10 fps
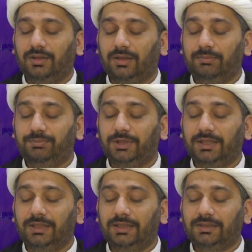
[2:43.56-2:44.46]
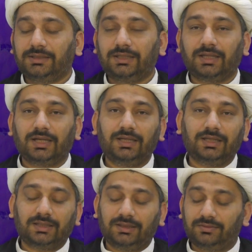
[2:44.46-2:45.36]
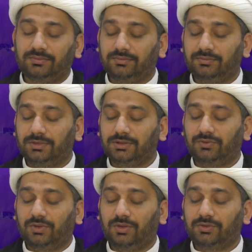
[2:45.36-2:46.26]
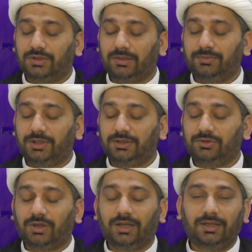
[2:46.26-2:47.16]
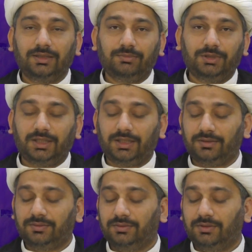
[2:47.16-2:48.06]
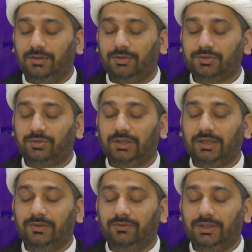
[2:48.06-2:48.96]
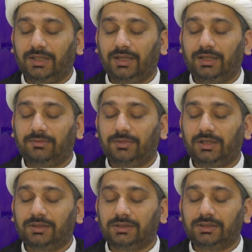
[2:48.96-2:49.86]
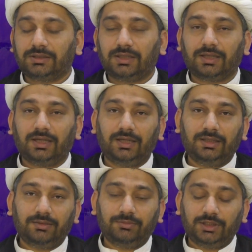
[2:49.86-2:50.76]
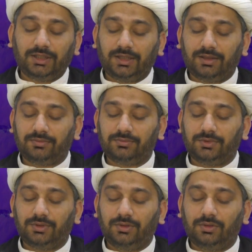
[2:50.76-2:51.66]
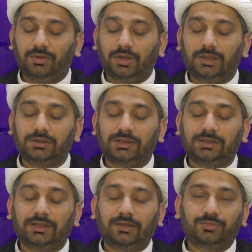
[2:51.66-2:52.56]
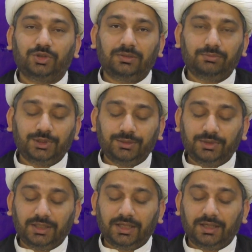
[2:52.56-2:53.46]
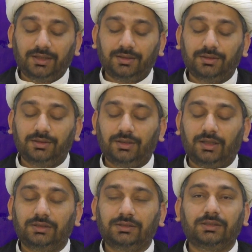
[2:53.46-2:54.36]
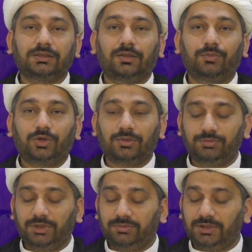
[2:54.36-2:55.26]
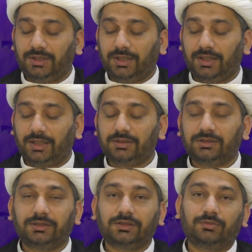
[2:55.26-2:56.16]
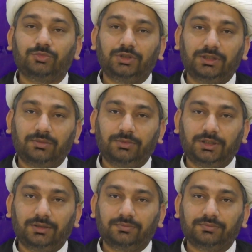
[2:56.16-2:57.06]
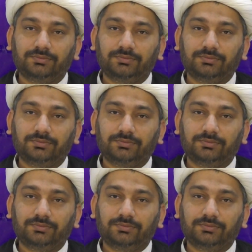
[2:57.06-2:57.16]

रब कल लजी का बस और उस रब की जो खालिक भी है उस खुदाद बंद आलम हर चीज़ का खालिक भी है और हर चीज़ का मदबर भी है हर चीज़ का मुरबी भी है हर चीज़ का मुदीर भी है